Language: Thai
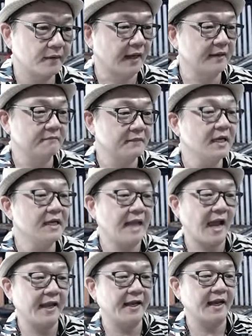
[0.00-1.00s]
งั้นเรื่องให
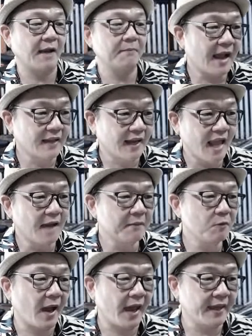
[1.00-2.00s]
ญ่นะครับถ้าฐานราก
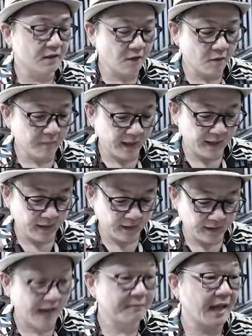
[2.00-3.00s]
ไม่ไหวก็ต้องไป
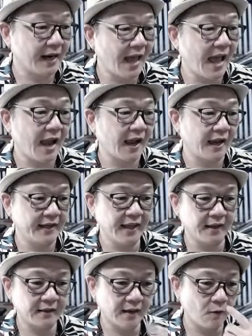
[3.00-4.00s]
แซมฐานรากอันเนี้ย
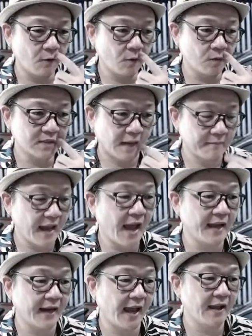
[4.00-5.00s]
เขาทำได้
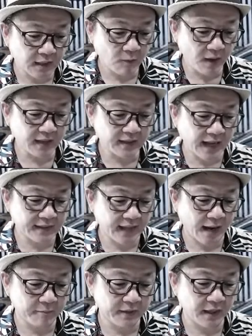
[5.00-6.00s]
นะ แต่ว่าการ
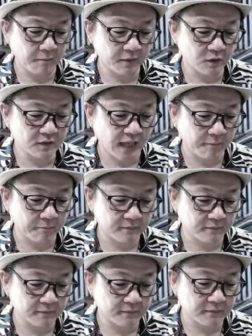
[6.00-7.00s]
ทำเนี่ยมันต้อง
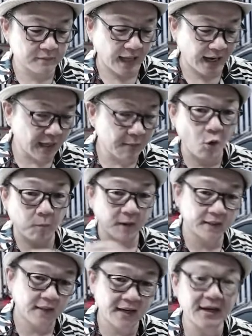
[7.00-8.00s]
ทำทั้งระบบ
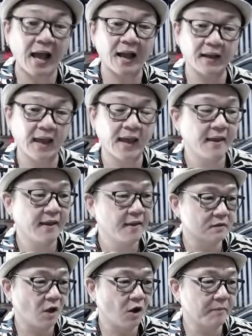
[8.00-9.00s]
เนี่ยทั้งหลังไง
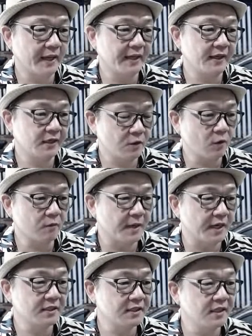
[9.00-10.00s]
ต้องไปยก
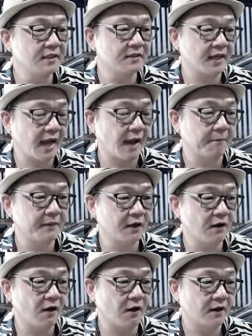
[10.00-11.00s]
พื้นขึ้นนะครับ แล้ว
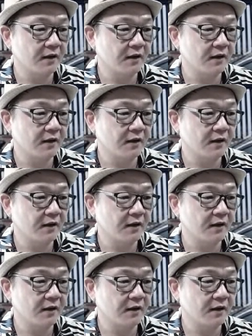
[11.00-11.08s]
ก็